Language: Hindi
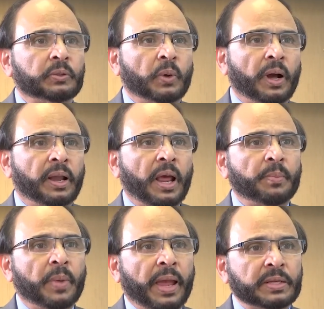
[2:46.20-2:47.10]
तो अगर
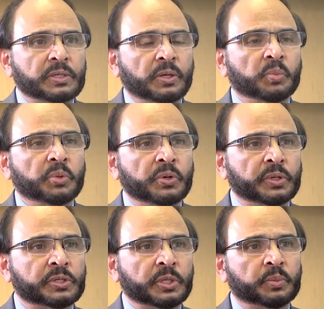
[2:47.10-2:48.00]
आप ऐसी
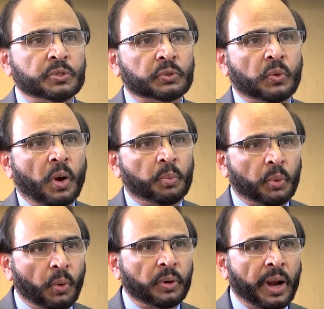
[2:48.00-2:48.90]
कंप्यूटर चिप जिसको आप
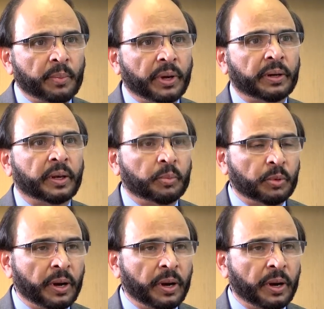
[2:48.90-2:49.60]
प्रोग्राम करके